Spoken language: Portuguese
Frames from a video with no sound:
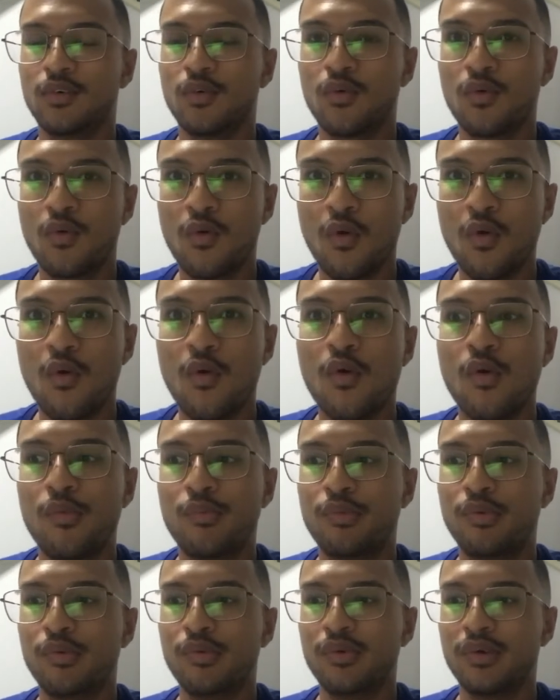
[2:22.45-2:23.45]

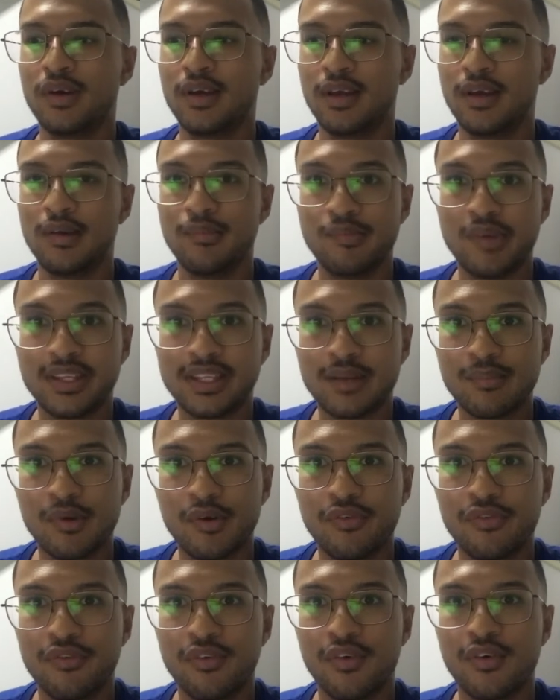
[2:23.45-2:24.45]
corpo,
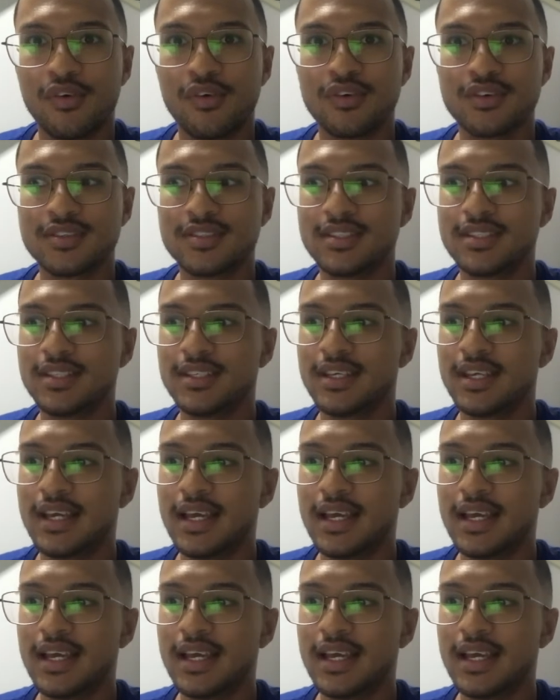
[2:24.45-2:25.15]
metamorfose,